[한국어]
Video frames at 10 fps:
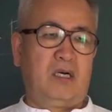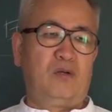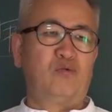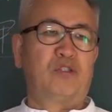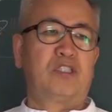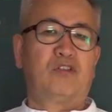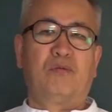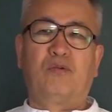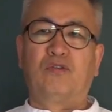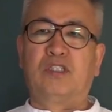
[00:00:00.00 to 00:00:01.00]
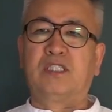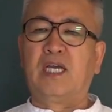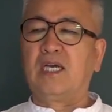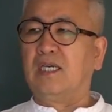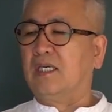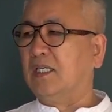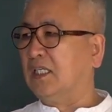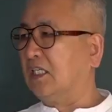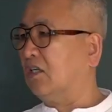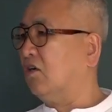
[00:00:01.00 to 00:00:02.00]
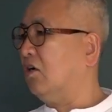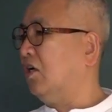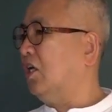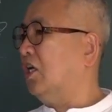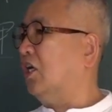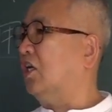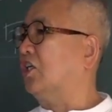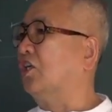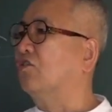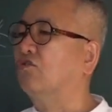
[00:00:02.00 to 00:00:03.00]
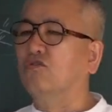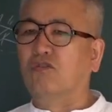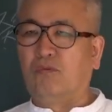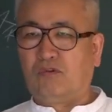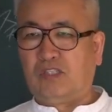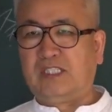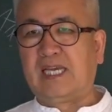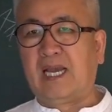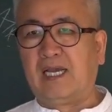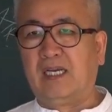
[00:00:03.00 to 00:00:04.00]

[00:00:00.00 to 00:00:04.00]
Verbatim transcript: 육신으로 보는 짝, 그리고 격국으로 보는 짝,